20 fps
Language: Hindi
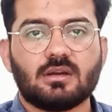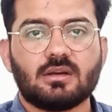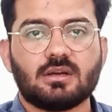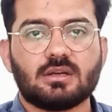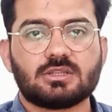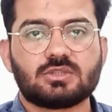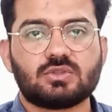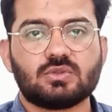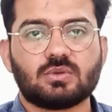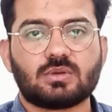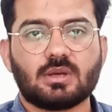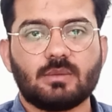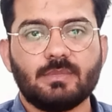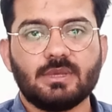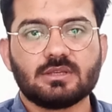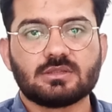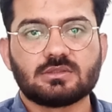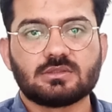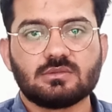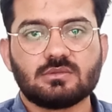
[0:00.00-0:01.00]
जो
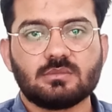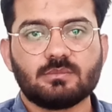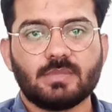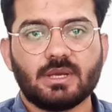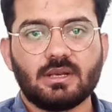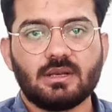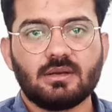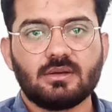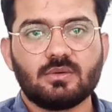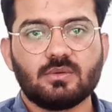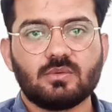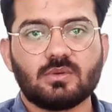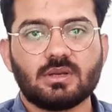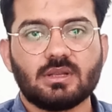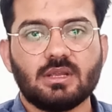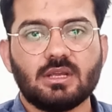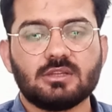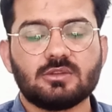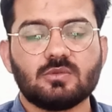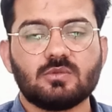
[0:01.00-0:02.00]
कमिंग सोन बैलेट हो रहे
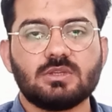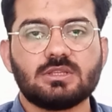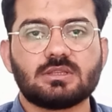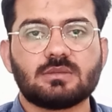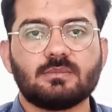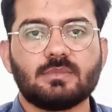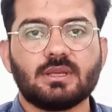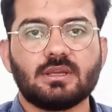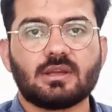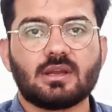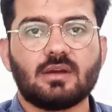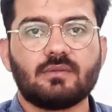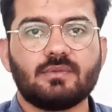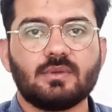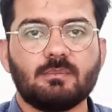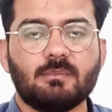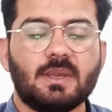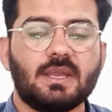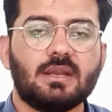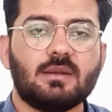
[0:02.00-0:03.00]
हैं तो इसमें
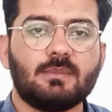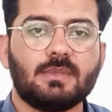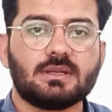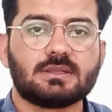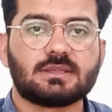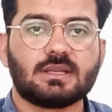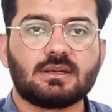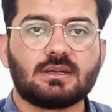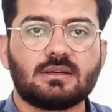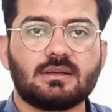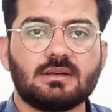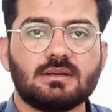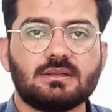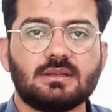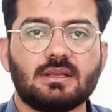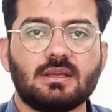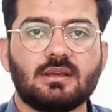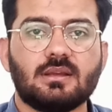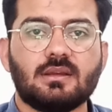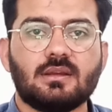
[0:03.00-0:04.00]
काफ़ी मेन मेन सेक्टर्स
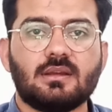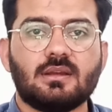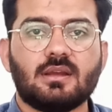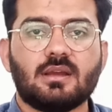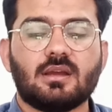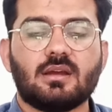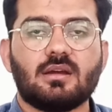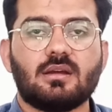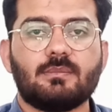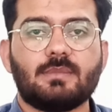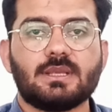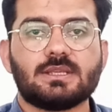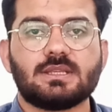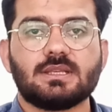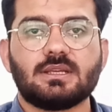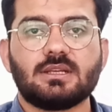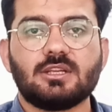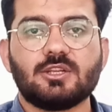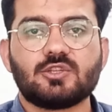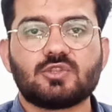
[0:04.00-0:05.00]
हैं
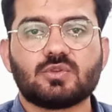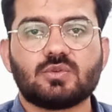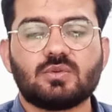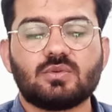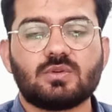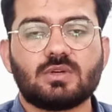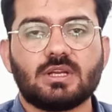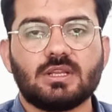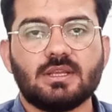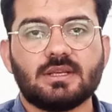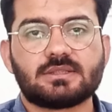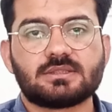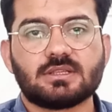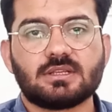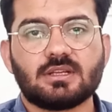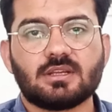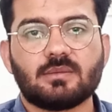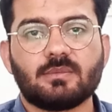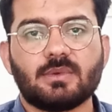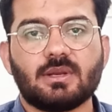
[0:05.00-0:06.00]
बेसिकली जो डी एच ए
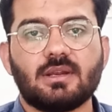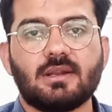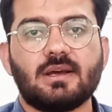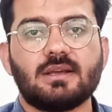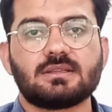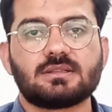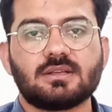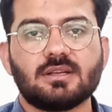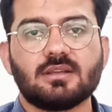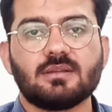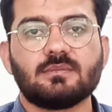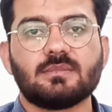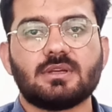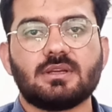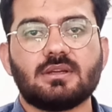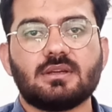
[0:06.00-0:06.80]
ने हमें लास्ट टाइम